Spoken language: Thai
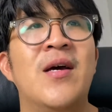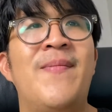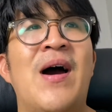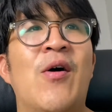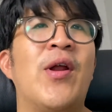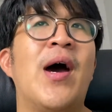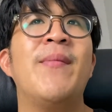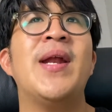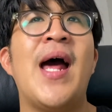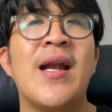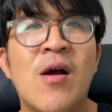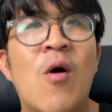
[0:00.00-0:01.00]
หรือเปล่าถ้า
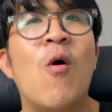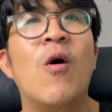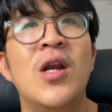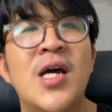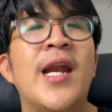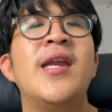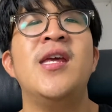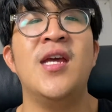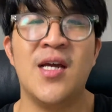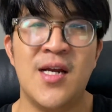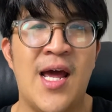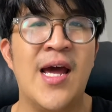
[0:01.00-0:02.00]
ไม่ทันก็คงเลื่อนอี
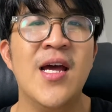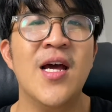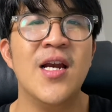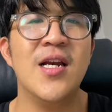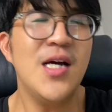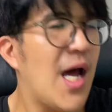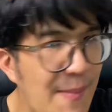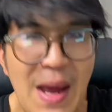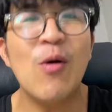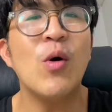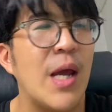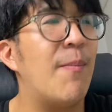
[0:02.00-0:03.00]
กนะเลื่อนแม่
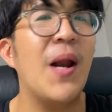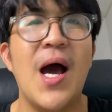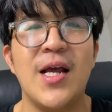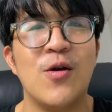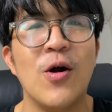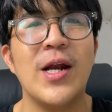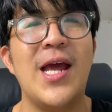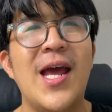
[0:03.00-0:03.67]
งทุกคลิปเลยช่วงนี้